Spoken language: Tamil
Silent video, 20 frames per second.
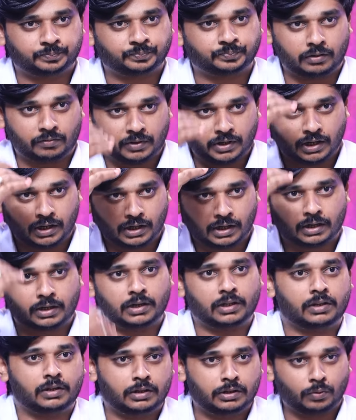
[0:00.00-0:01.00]
அந்த வீடு
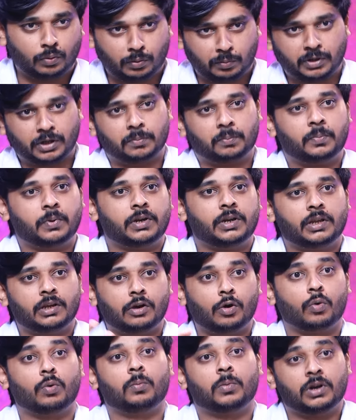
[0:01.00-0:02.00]
கட்டினதுலேருந்து ஒரு மிகப்பெரிய
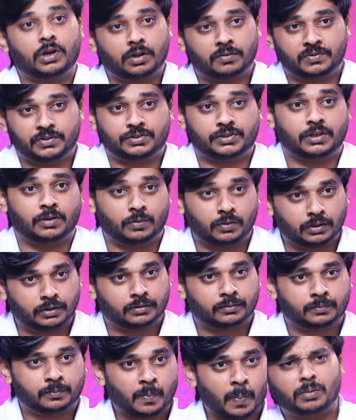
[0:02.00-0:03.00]
கவர்மெண்ட் ஆஃபீஸர் அவர்
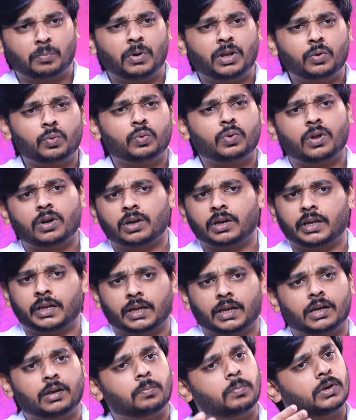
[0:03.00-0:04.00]
இந்த மாதிரி
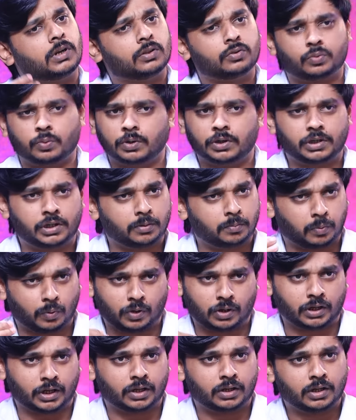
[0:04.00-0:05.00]
உதாரணம் ஏகப்பட்ட சொல்லிகிட்டே
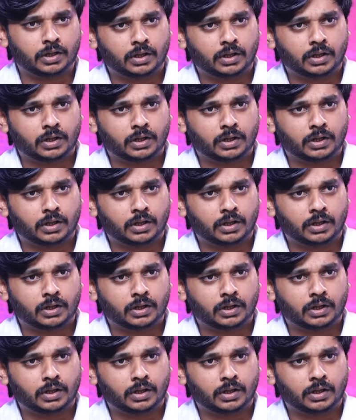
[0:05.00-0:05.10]
போகலாம்